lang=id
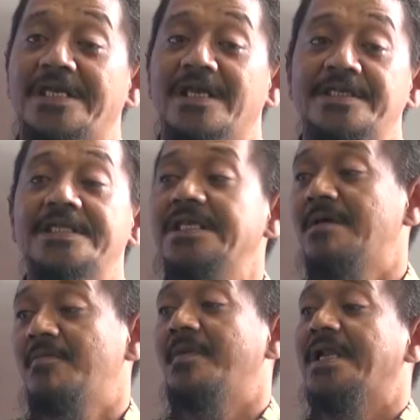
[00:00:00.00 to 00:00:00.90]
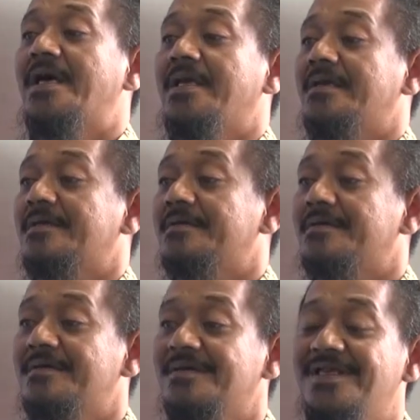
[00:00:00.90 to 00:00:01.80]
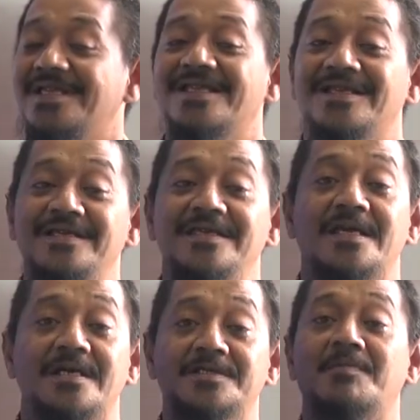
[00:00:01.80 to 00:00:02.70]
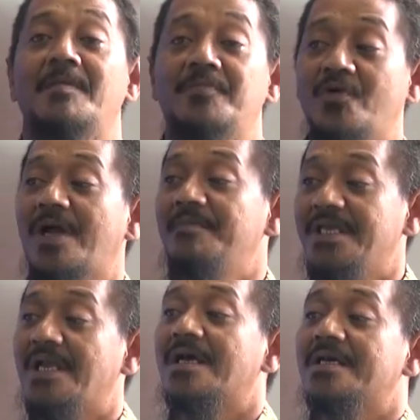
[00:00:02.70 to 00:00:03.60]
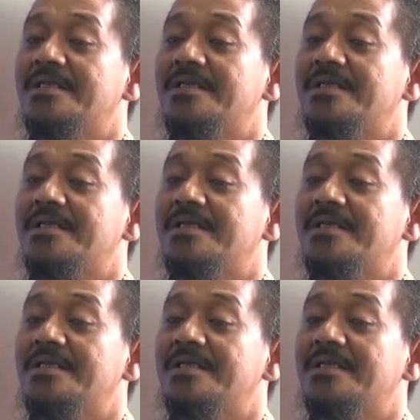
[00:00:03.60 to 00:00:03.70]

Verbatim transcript: Yang jelas saya tidak memadai. ya semampu kami lah kan.